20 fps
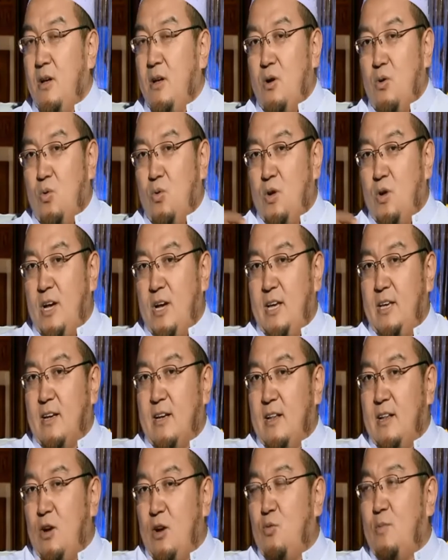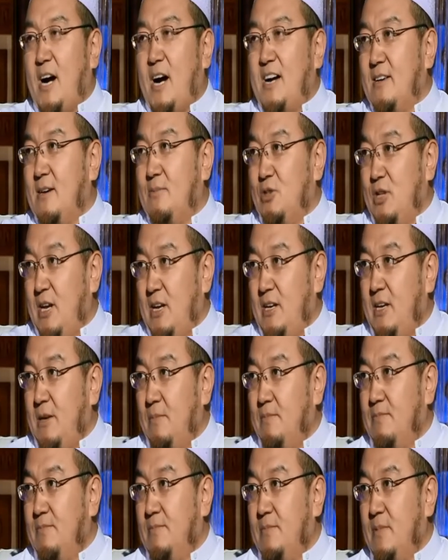乌莱克、莱胡马兹、布奈利姆，
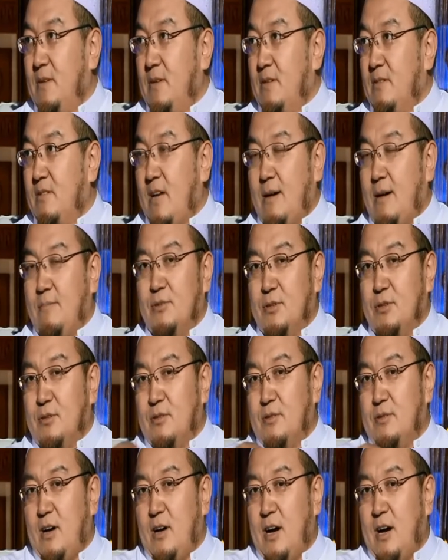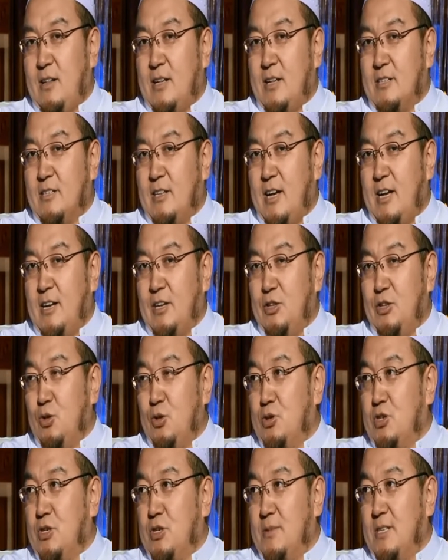他们，阿拉的那里有
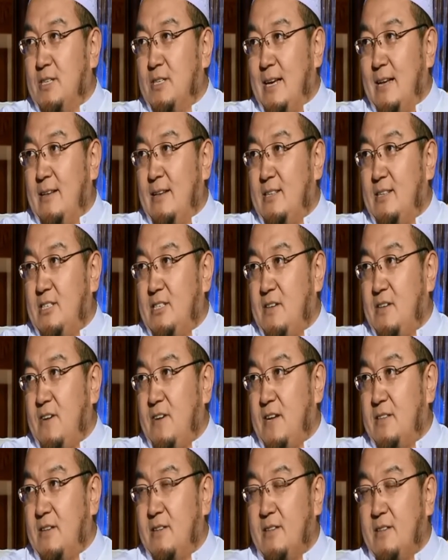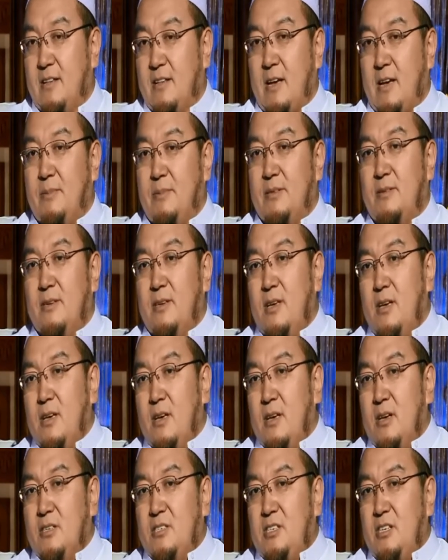什么呢？严厉的刑罚等待他们。
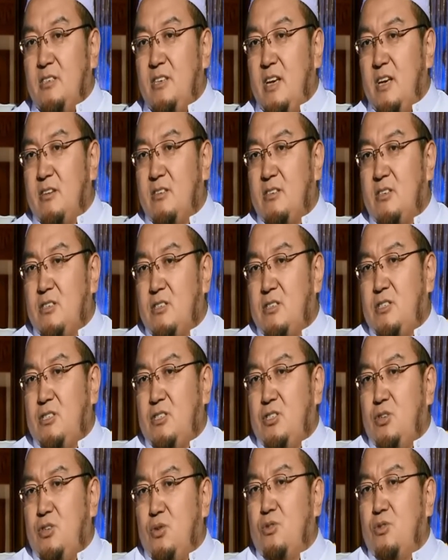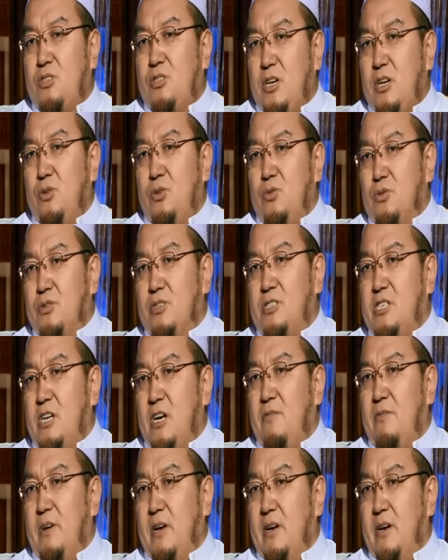今天，就这种
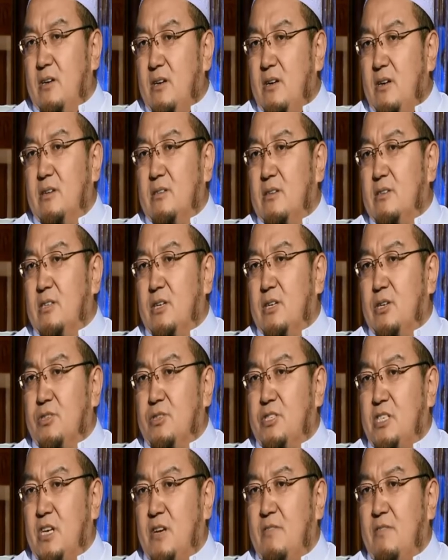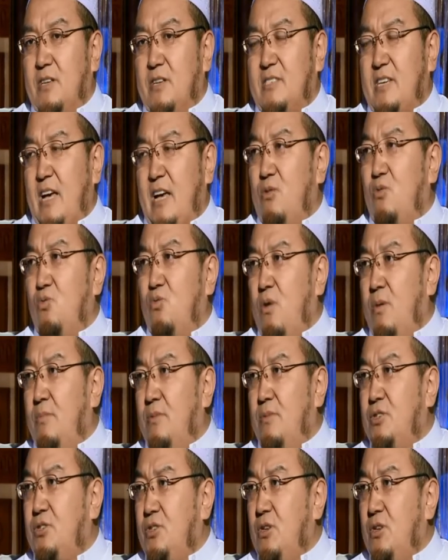行为恶的这种行为，在我们